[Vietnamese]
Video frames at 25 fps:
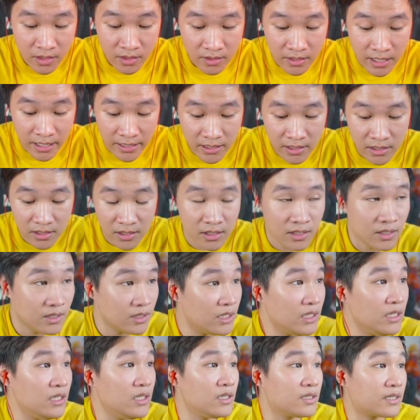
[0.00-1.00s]
Đấy,
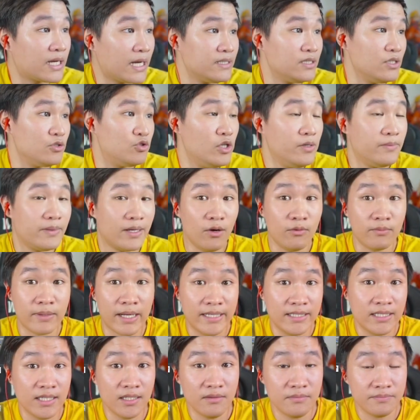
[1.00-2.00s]
thì cái stream ngày hôm
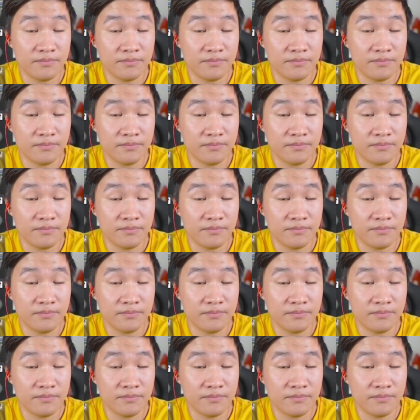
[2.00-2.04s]
nay nhá,